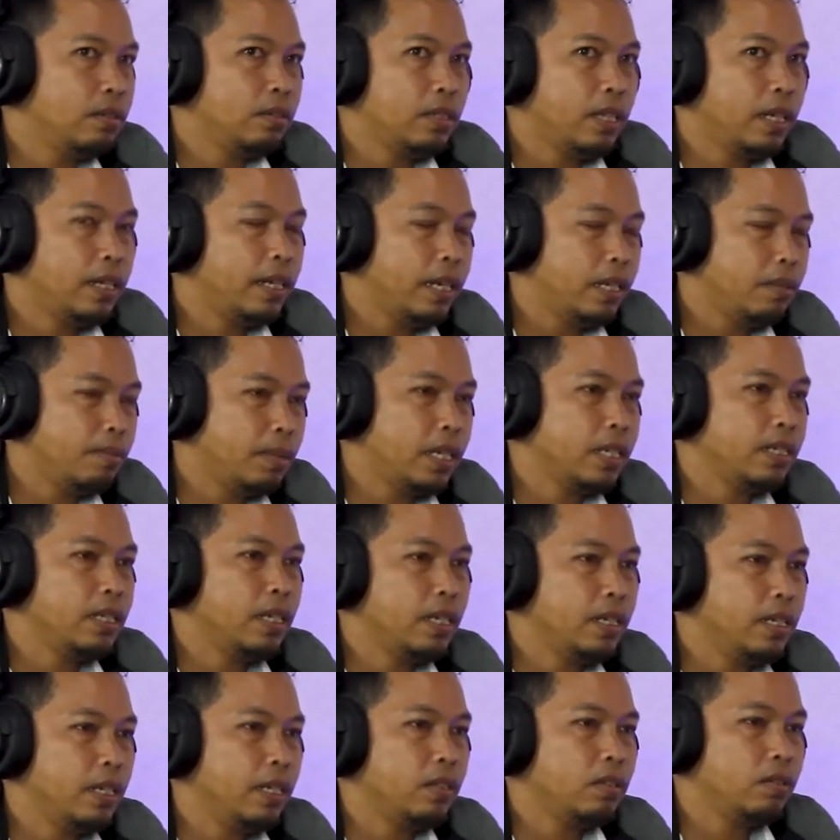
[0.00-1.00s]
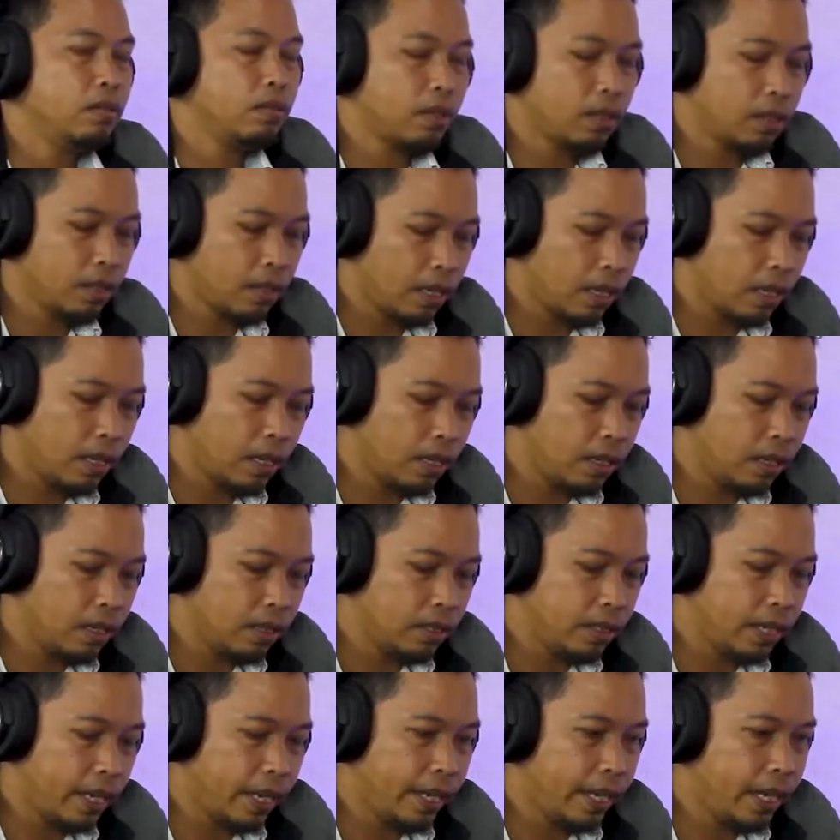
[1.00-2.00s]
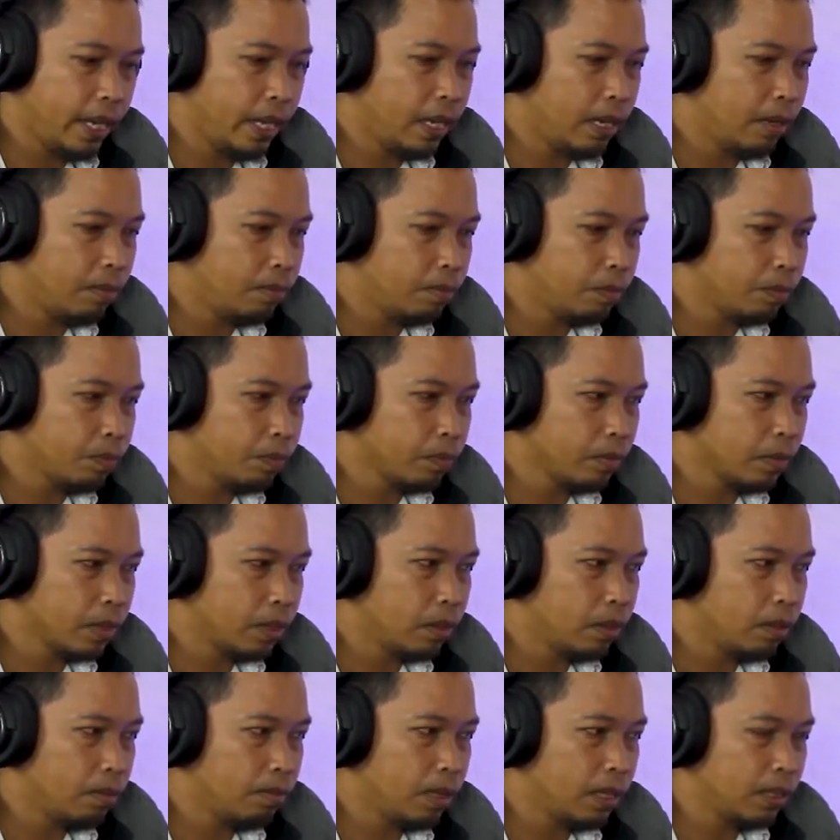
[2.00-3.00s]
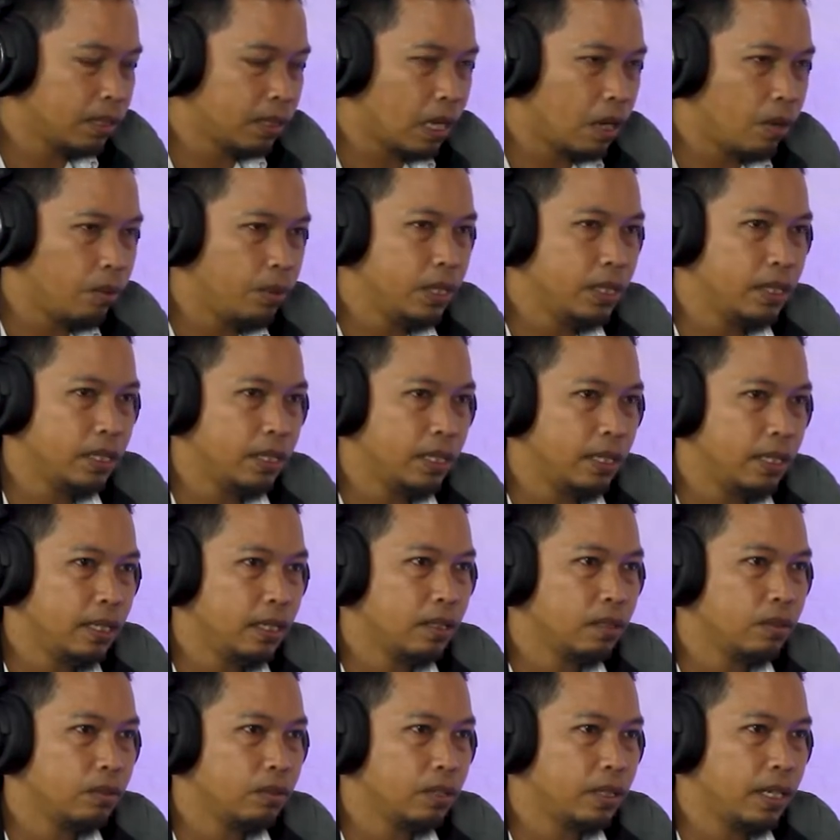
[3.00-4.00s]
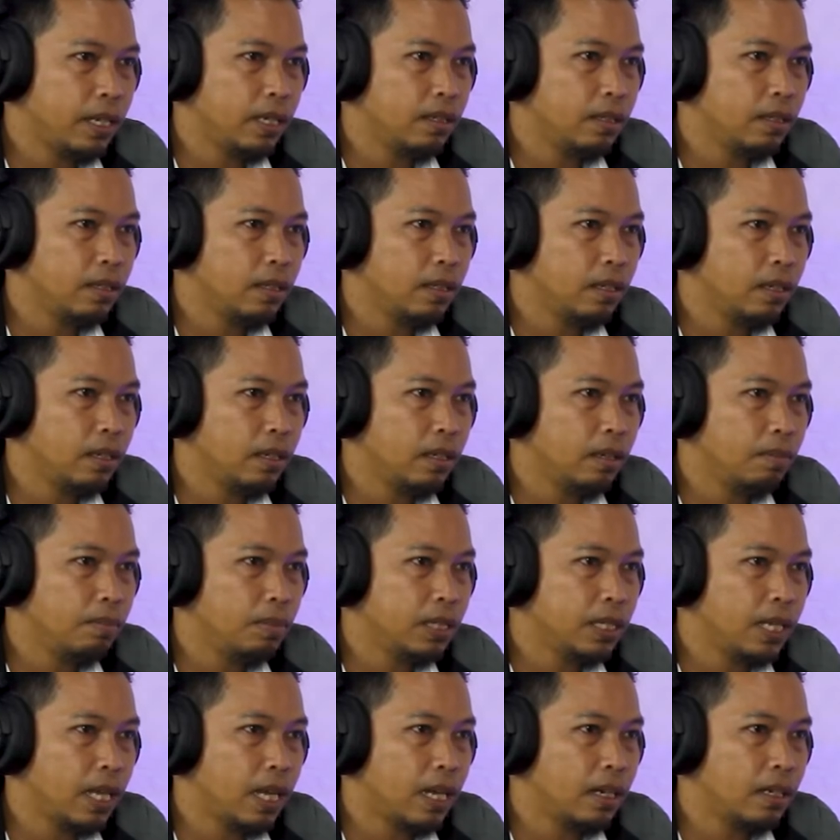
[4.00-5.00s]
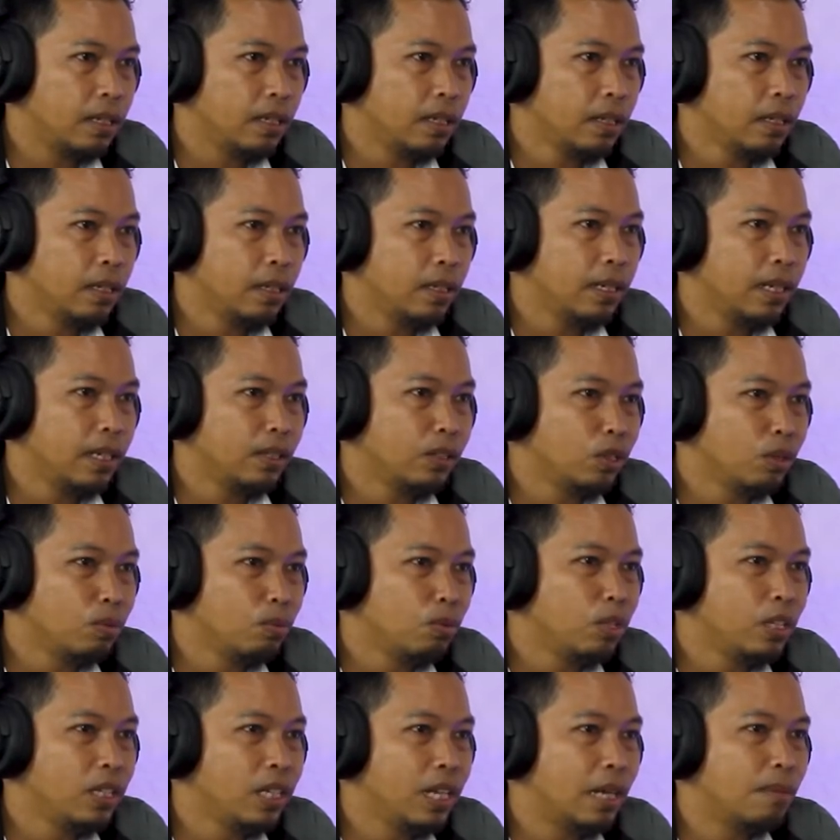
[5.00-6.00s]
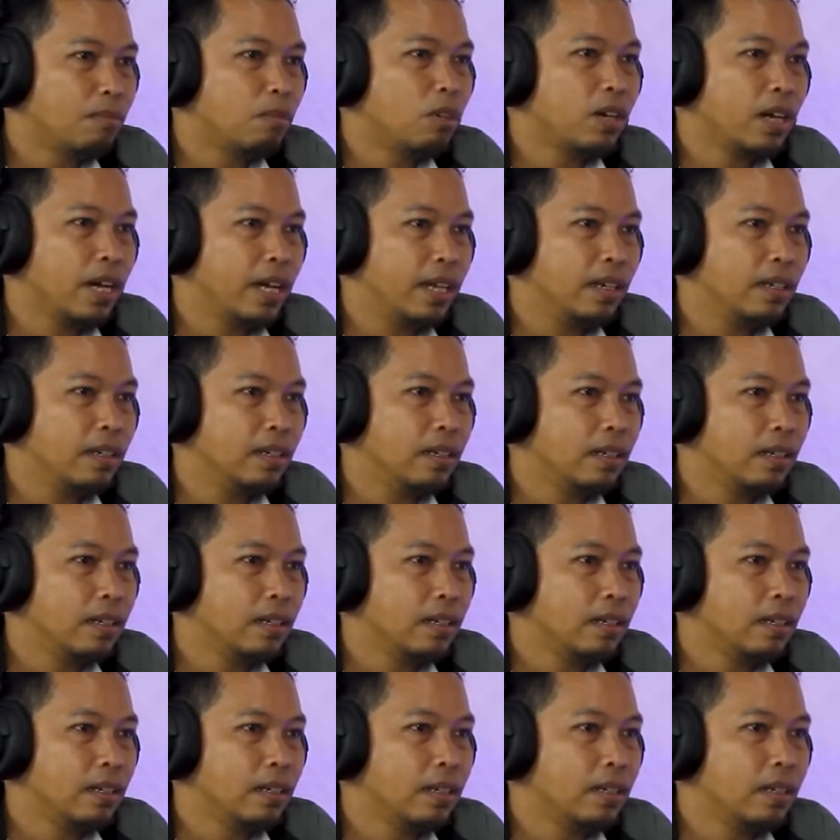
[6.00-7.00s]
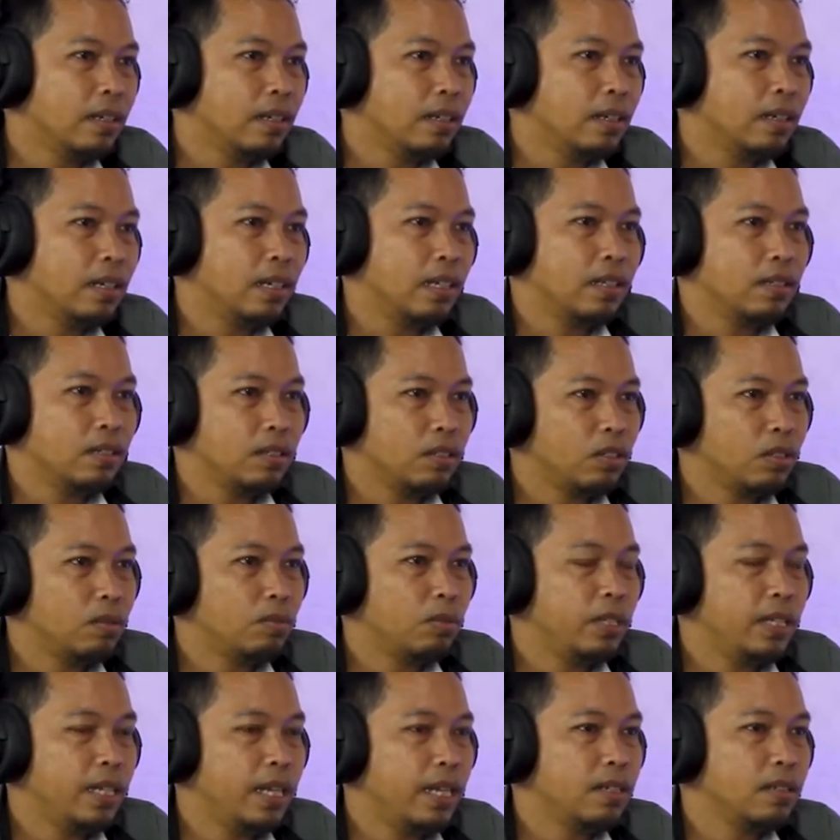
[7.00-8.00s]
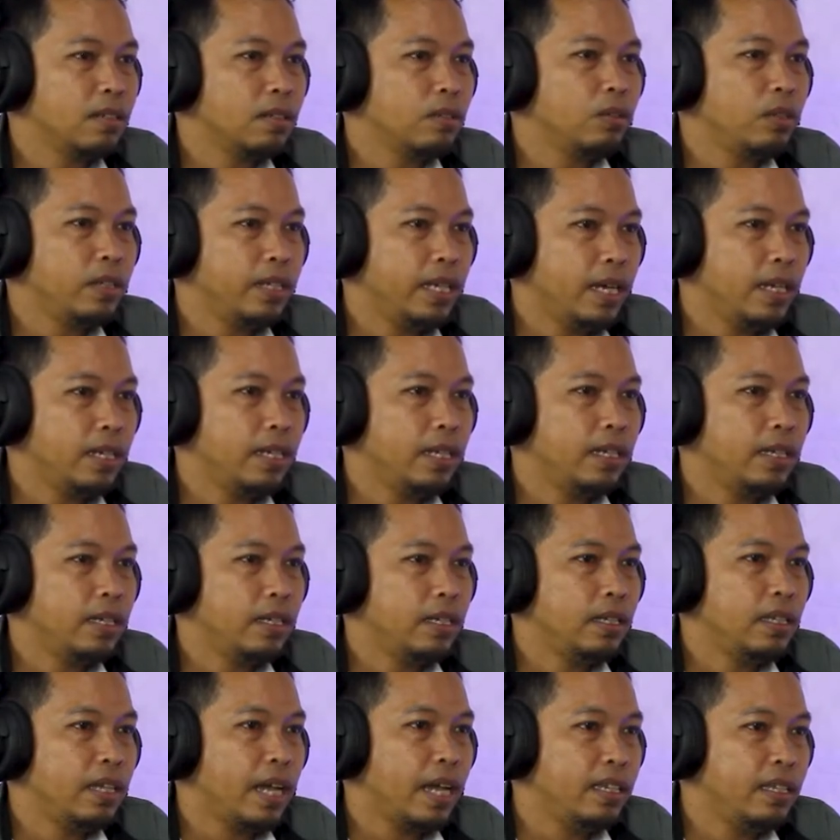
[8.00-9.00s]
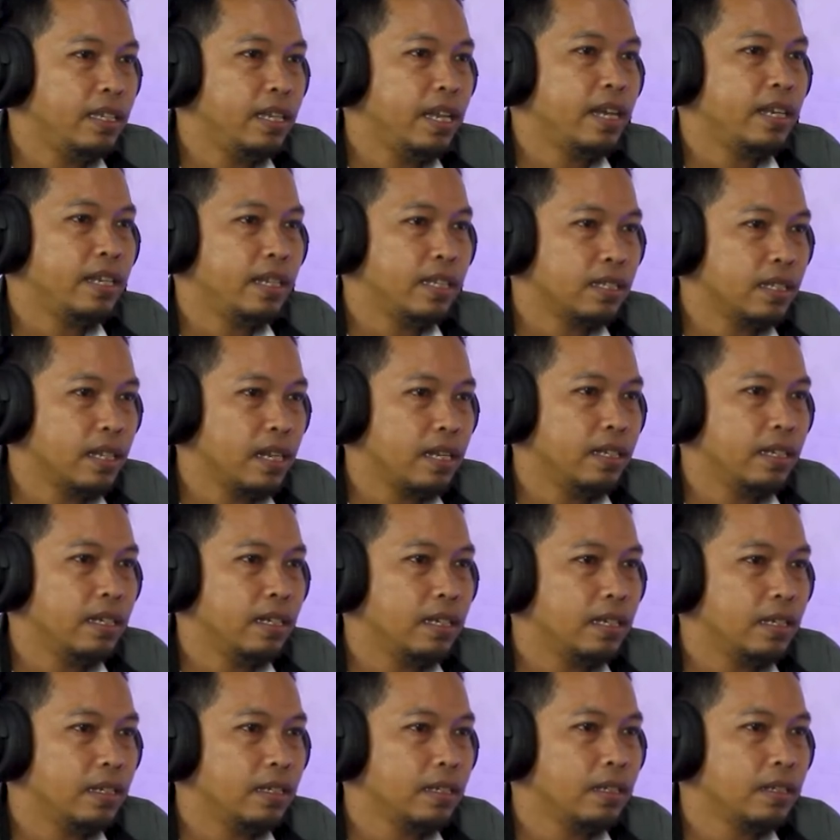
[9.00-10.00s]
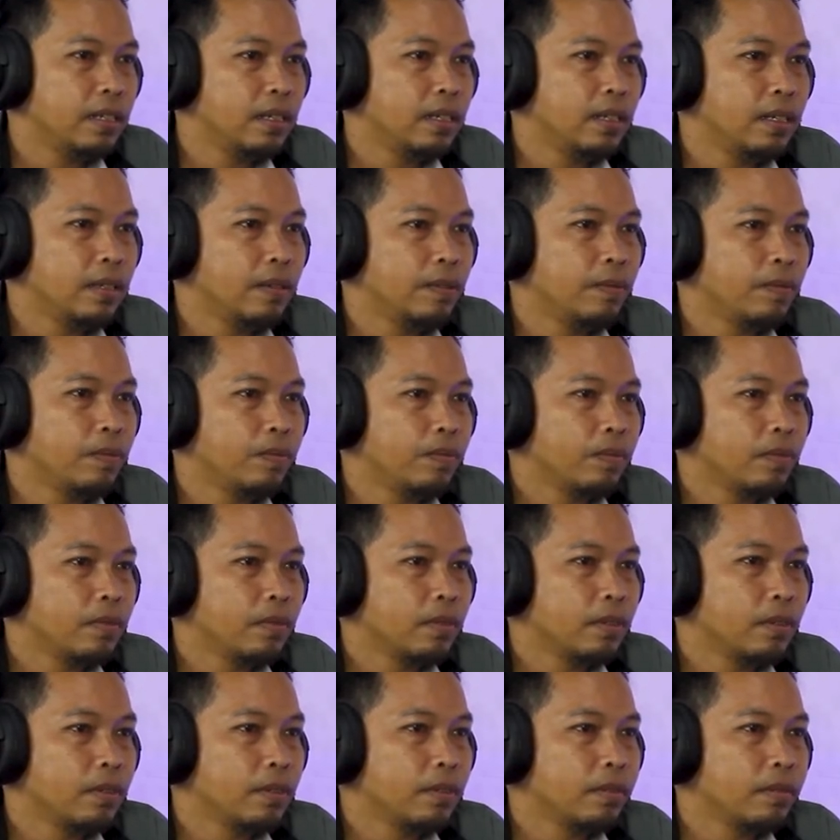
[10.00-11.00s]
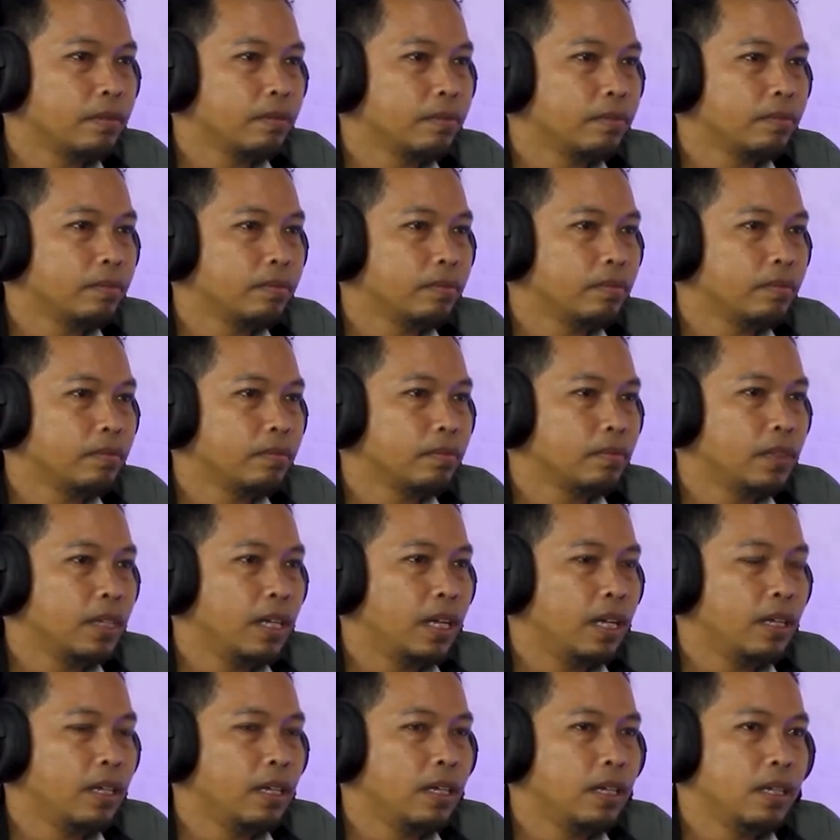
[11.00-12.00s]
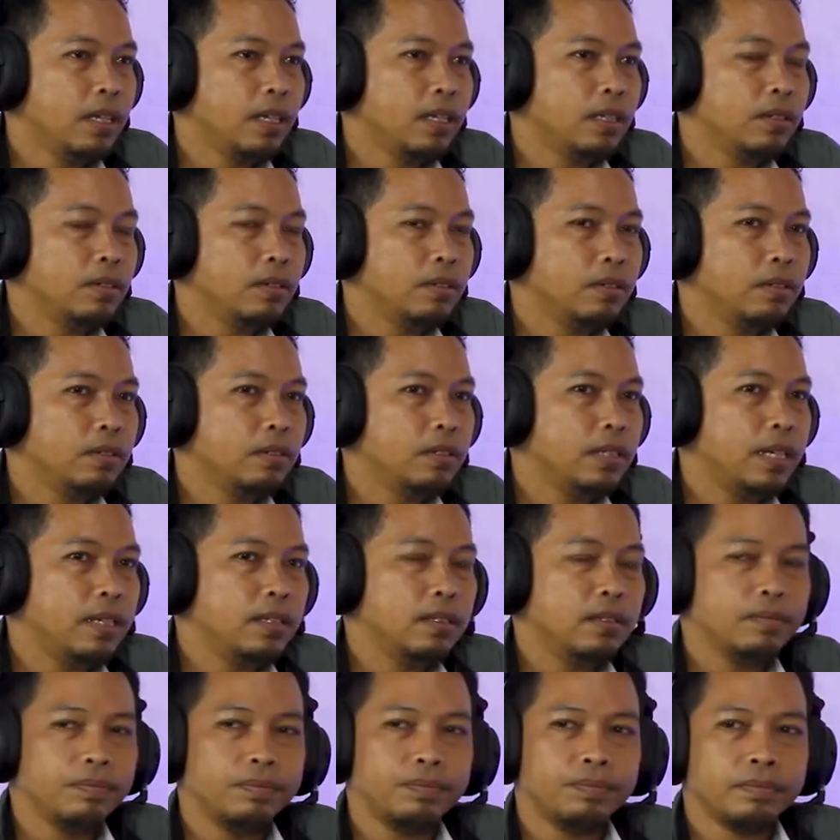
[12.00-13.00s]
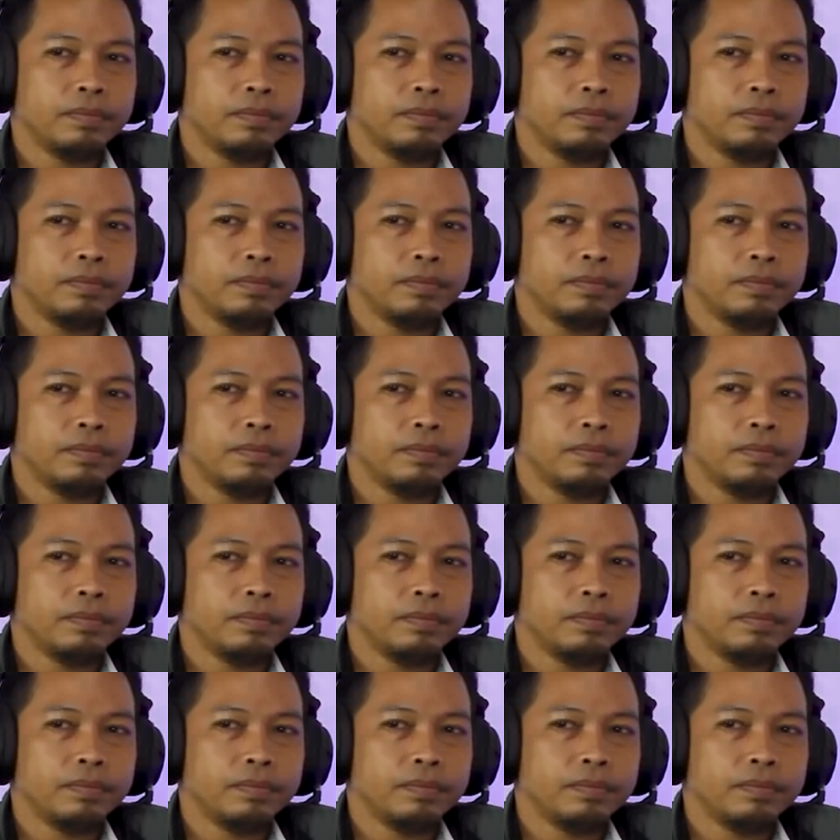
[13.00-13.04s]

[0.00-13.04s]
Ustadz dari mana saja itu? Uh, saya mengetahui sedikit Ustadz uh, besar dan tumbuh di Lamongan. Iya. Yeah. Nah, terus kemudian kuliah di IAIN ya Ustadz ya? Iya, yeah. IAIN Bandung. Nah, itu Ustadz,